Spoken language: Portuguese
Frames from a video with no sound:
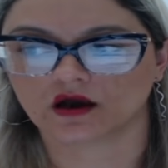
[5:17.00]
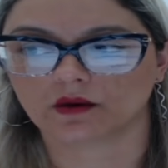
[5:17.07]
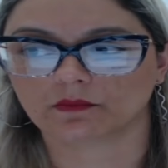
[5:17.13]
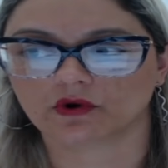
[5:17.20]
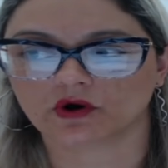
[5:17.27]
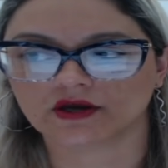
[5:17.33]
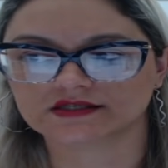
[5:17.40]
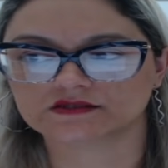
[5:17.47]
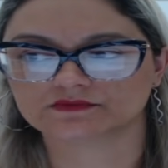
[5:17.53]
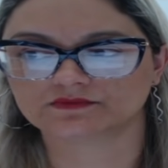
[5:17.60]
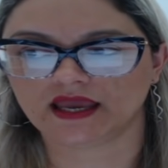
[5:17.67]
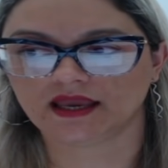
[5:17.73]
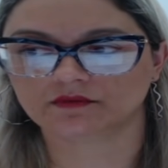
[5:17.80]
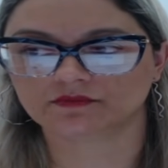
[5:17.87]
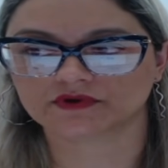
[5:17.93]
Pois
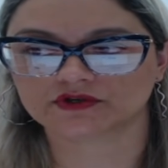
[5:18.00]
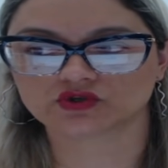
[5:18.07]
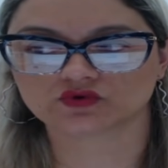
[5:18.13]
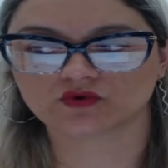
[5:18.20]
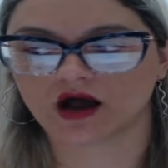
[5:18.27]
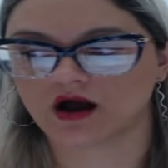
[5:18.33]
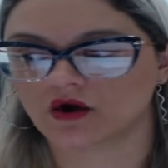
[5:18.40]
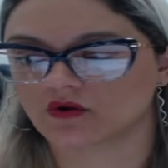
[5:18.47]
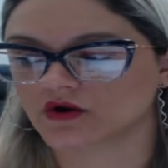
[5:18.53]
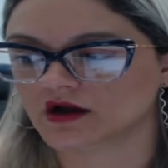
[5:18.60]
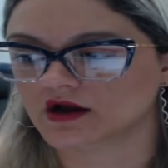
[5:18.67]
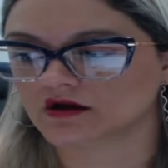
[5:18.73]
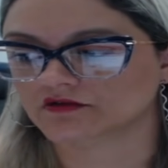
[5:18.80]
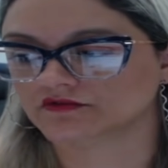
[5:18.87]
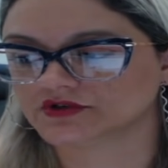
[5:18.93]
bem, pessoal,
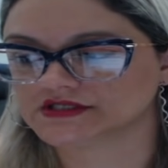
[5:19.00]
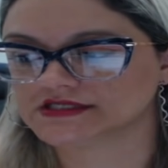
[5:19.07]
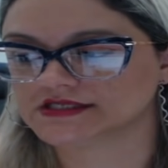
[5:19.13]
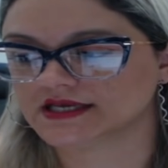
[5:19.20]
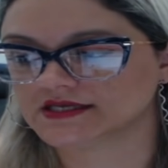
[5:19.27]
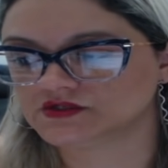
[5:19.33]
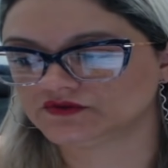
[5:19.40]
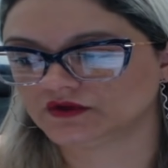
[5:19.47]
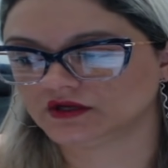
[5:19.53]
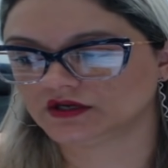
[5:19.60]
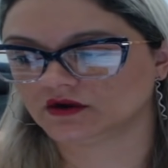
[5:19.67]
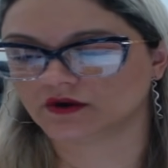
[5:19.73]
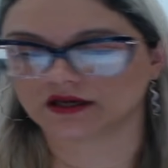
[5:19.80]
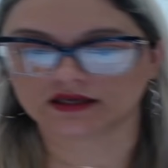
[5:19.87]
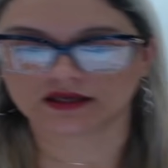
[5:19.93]
vocês
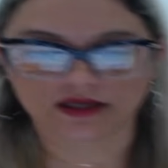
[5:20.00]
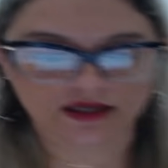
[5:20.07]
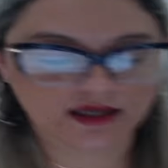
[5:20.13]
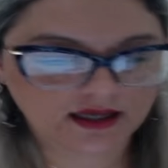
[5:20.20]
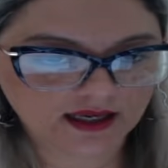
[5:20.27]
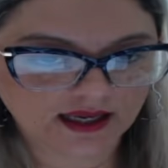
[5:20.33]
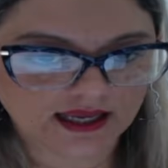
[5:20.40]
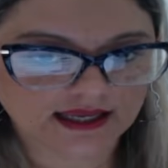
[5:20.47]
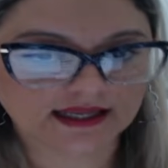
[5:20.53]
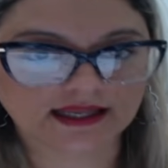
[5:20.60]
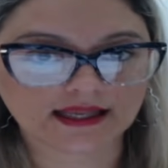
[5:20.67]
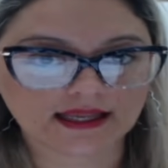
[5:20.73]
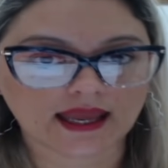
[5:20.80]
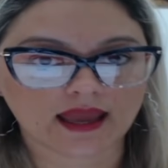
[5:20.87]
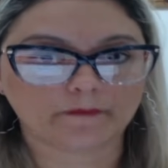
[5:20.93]
viram aqui
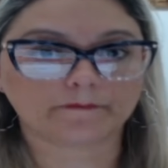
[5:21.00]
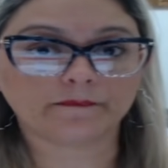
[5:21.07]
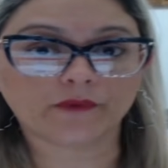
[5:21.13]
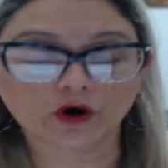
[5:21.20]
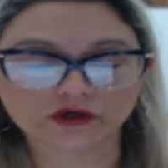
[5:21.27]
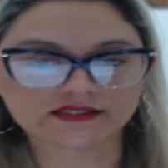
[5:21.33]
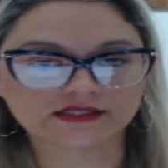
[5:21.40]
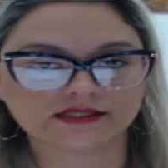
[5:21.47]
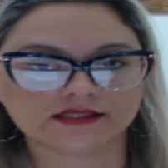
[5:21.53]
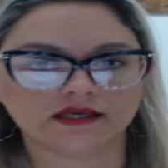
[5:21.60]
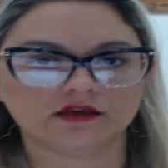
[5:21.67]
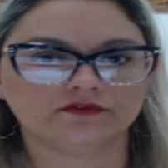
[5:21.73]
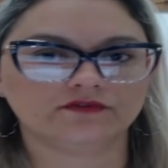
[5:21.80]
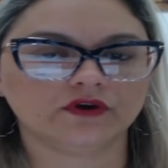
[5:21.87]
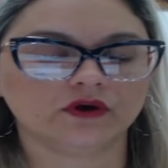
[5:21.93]
que é
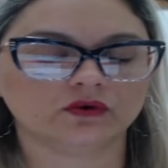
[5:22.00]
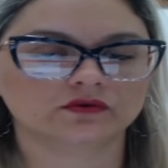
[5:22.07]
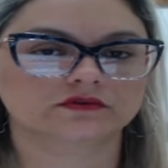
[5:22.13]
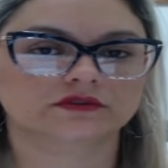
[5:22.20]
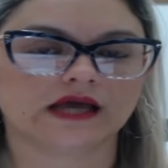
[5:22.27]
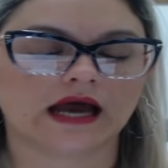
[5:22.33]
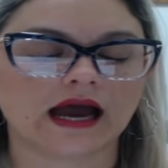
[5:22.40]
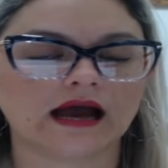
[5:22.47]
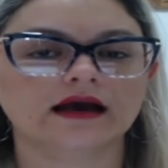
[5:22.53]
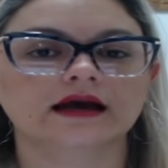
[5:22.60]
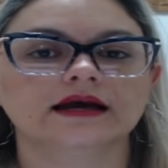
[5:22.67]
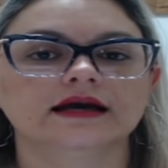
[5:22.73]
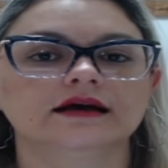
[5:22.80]
possível, tá?